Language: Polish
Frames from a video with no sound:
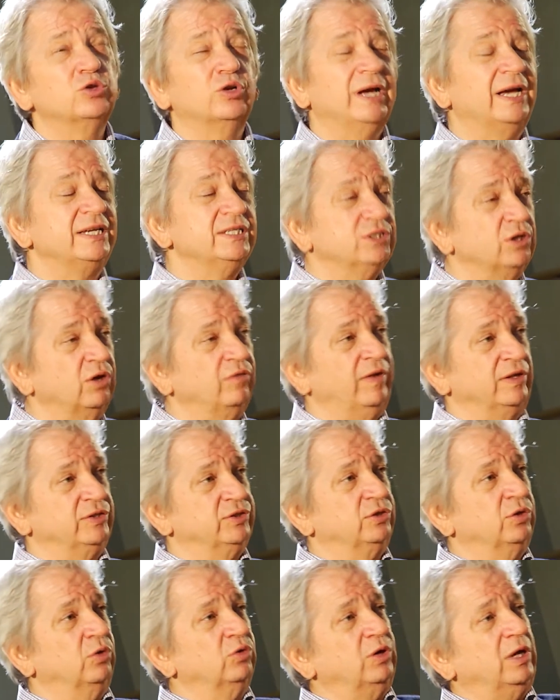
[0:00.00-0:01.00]

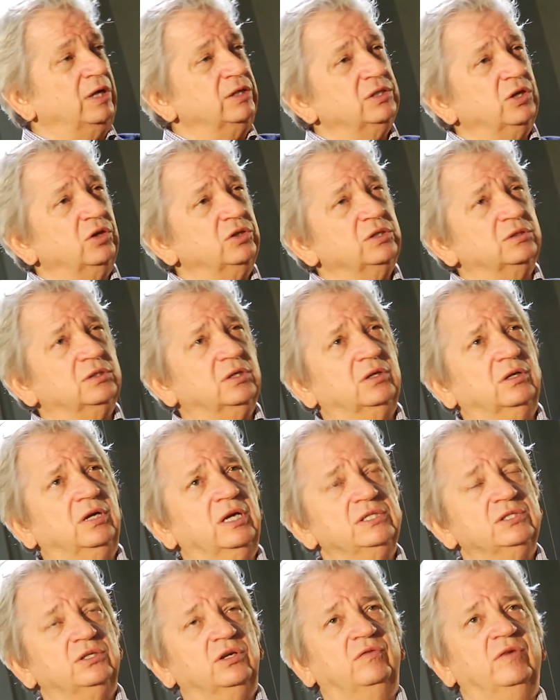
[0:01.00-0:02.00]
zorganizować to, organizo-
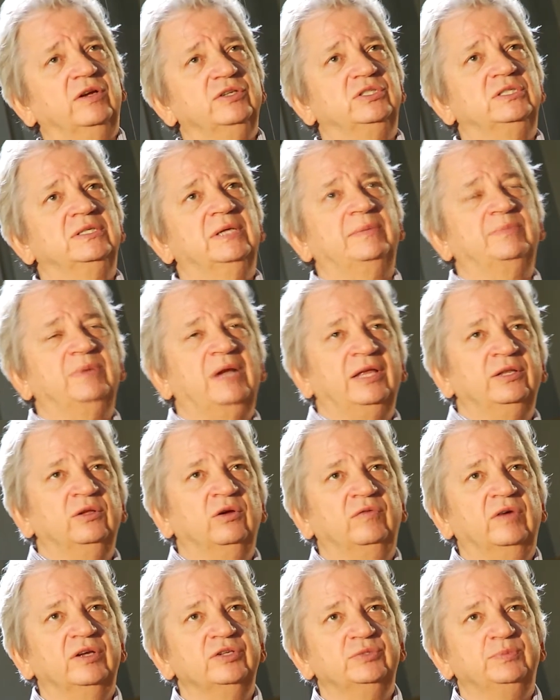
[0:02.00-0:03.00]
zorganizować,
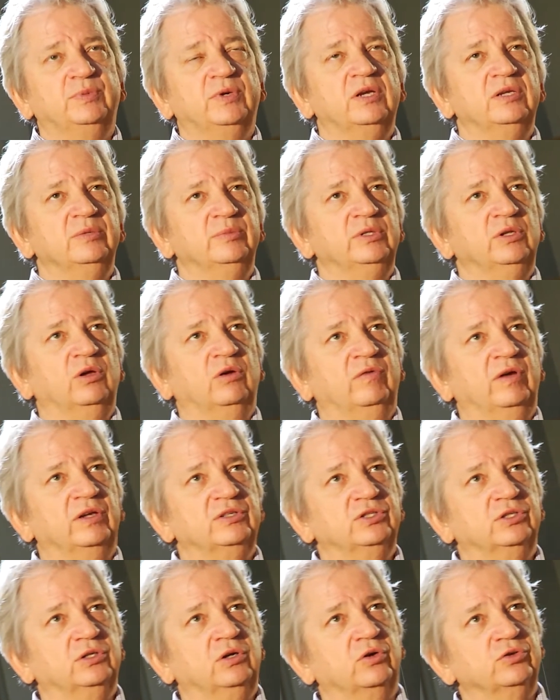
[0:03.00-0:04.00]
planować,
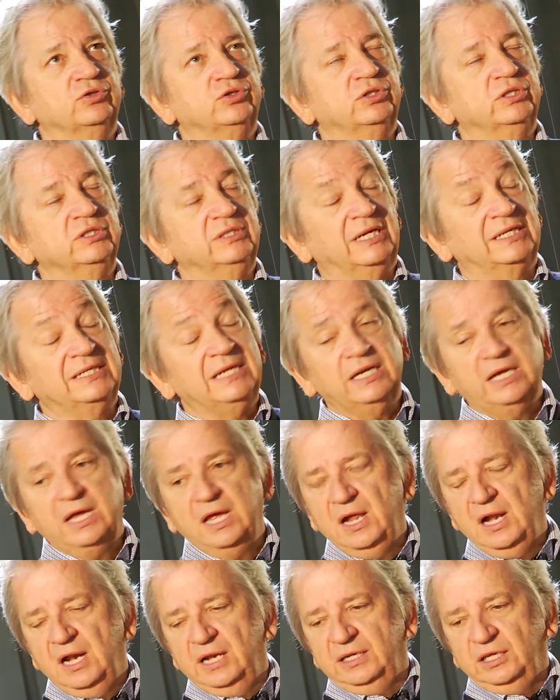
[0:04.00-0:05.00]
preliminować koszty i tak dalej.
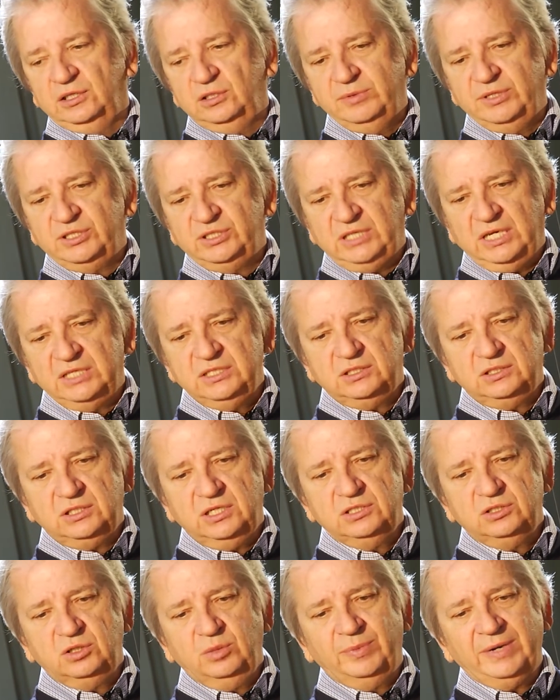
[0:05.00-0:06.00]
Natomiast czas,
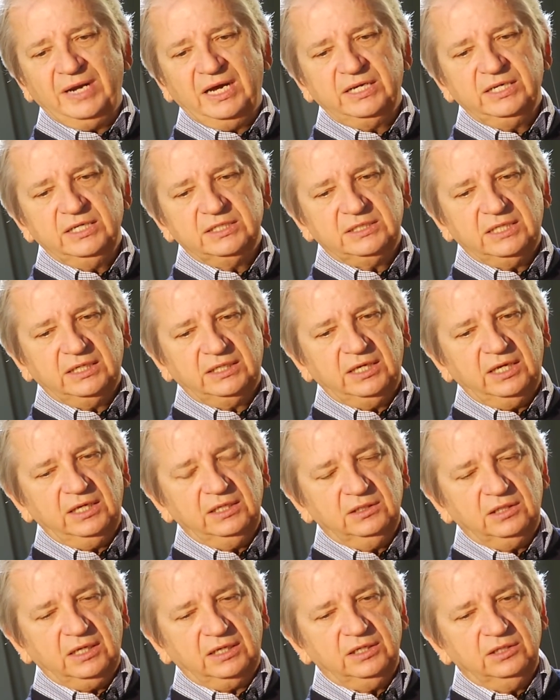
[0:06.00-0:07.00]
często brak jest
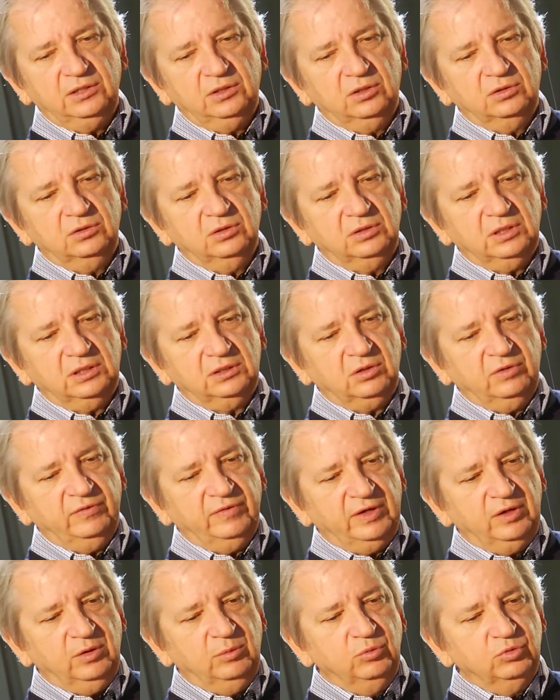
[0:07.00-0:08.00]
takiej, takiej
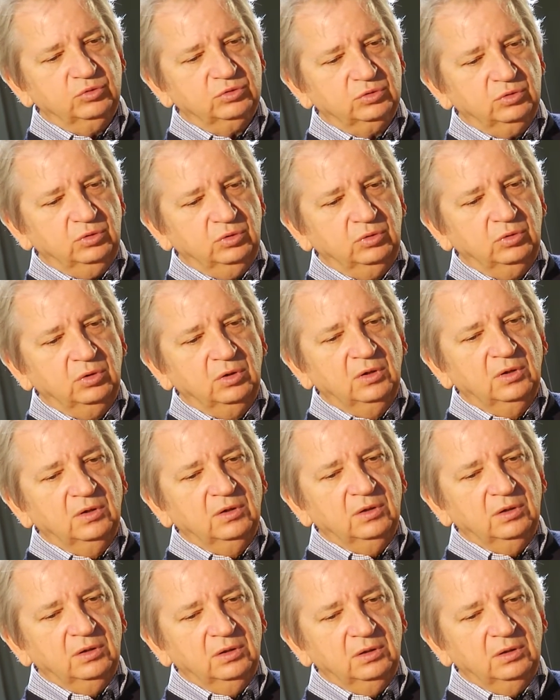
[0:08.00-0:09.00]
dodatkowego mózgu,
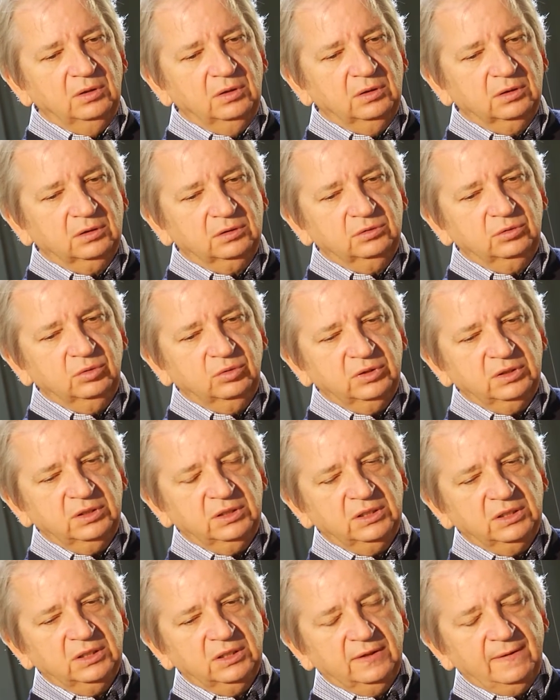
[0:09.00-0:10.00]

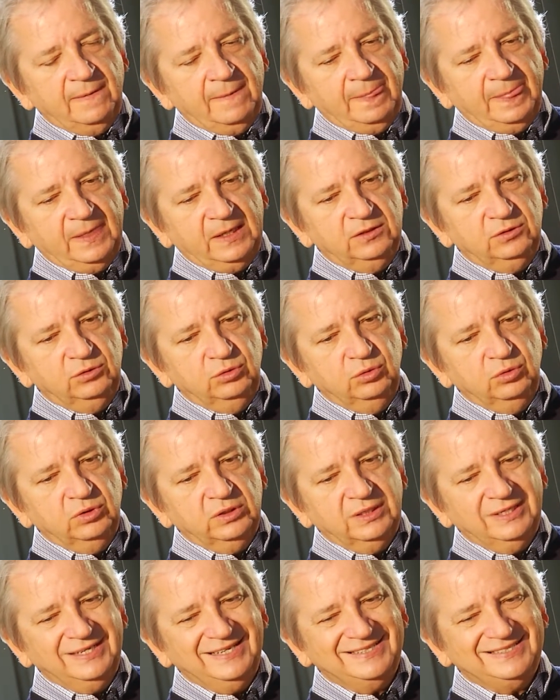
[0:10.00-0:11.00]
który
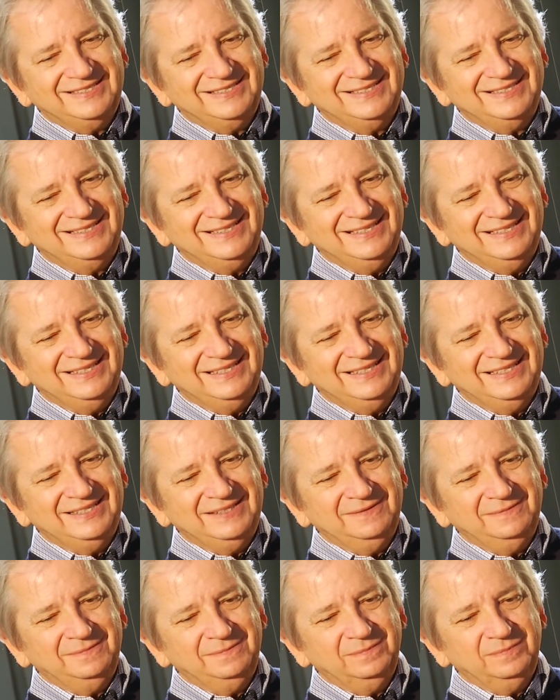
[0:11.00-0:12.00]
który jest, y,
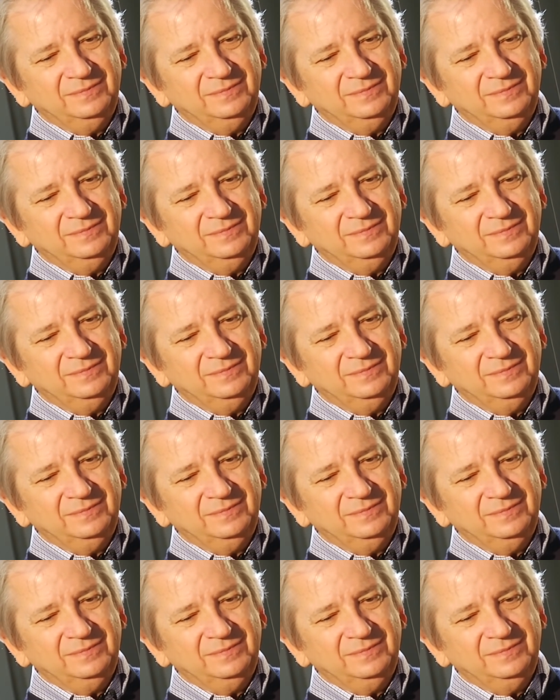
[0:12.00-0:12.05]
y,